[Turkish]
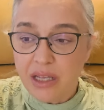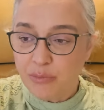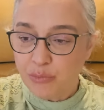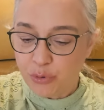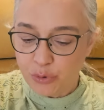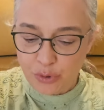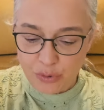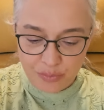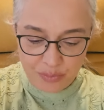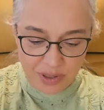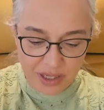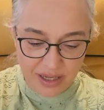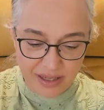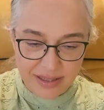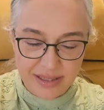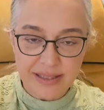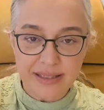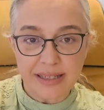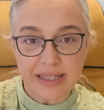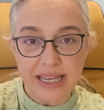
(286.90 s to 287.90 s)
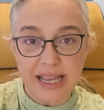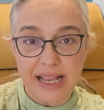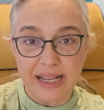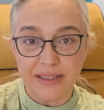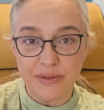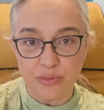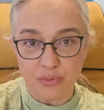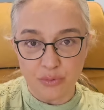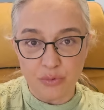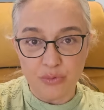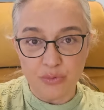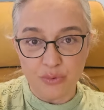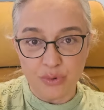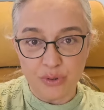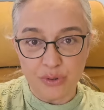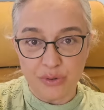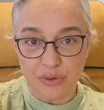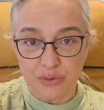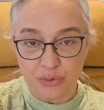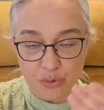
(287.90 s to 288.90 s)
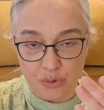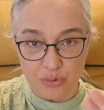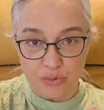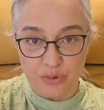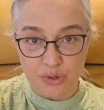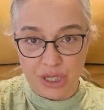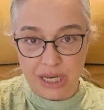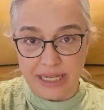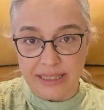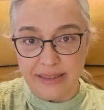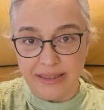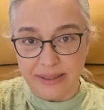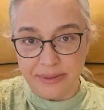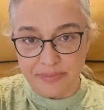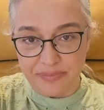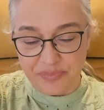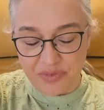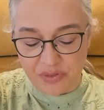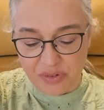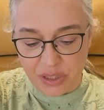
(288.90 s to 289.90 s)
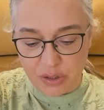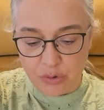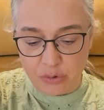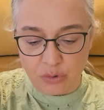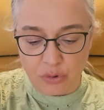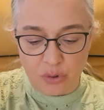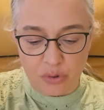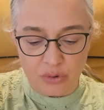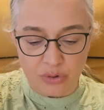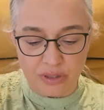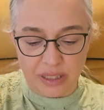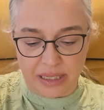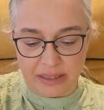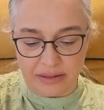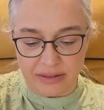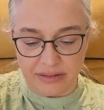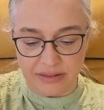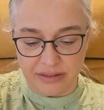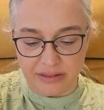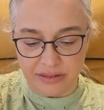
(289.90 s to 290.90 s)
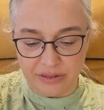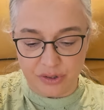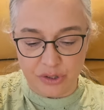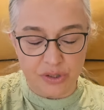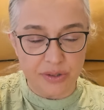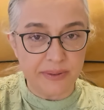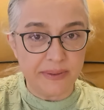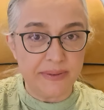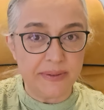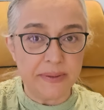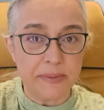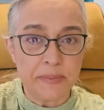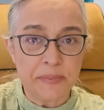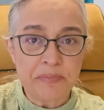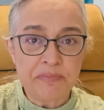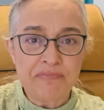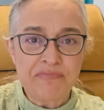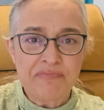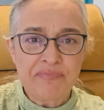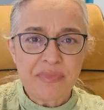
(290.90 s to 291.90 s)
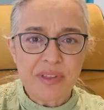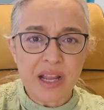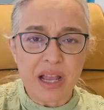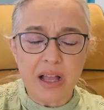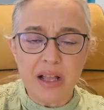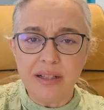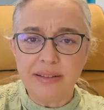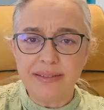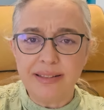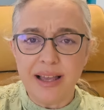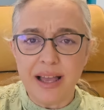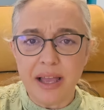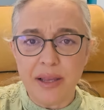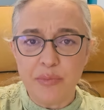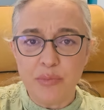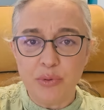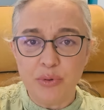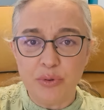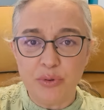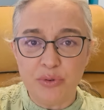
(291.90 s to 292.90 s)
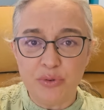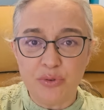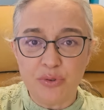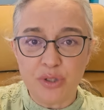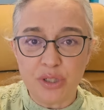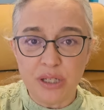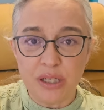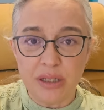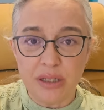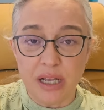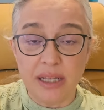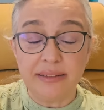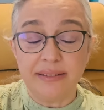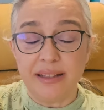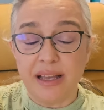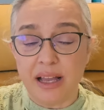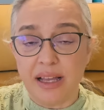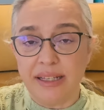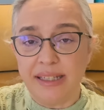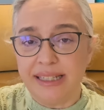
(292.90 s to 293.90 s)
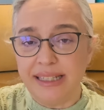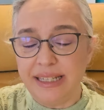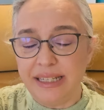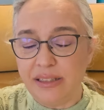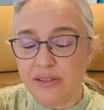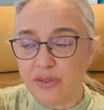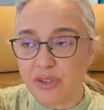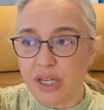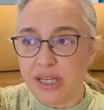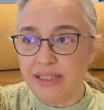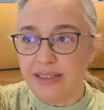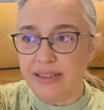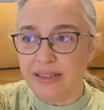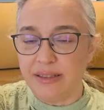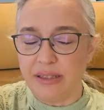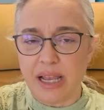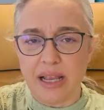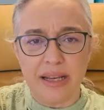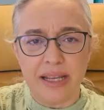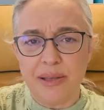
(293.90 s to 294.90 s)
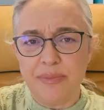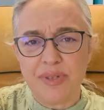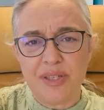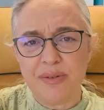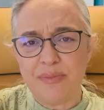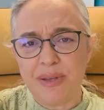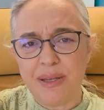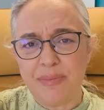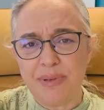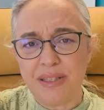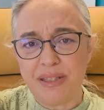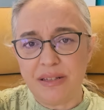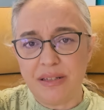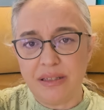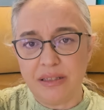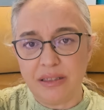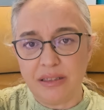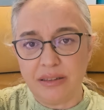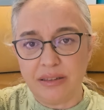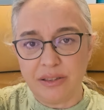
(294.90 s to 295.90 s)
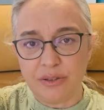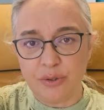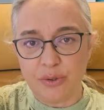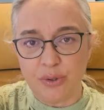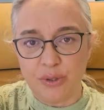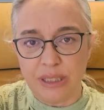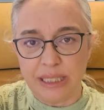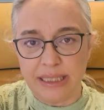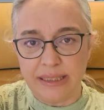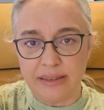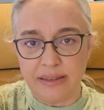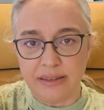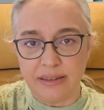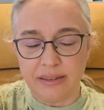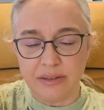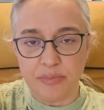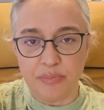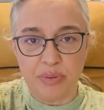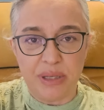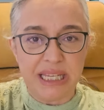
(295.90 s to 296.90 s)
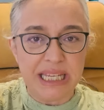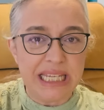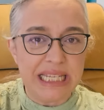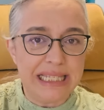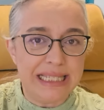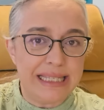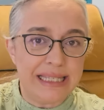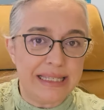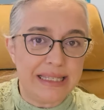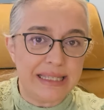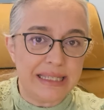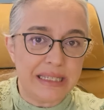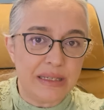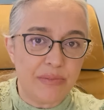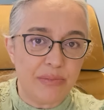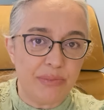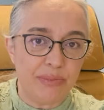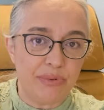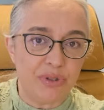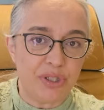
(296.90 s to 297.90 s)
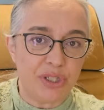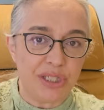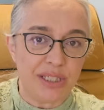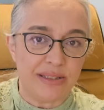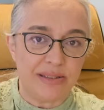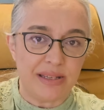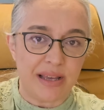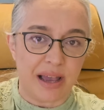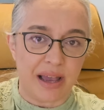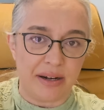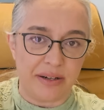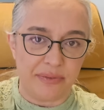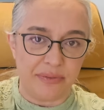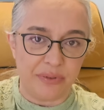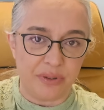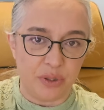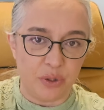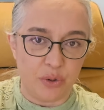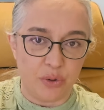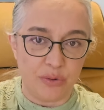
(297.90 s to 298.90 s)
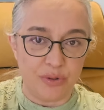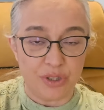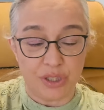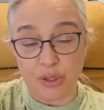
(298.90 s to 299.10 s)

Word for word: Bugün bir hasta geldi. Bu e, şey de videoda oradan e, çıktı. 6 ay boyunca hatta anne şey dedi yani emzirmeyi bitirene kadar öyleydi dedi. Beyin sisi gibi bir şey tarifliyor.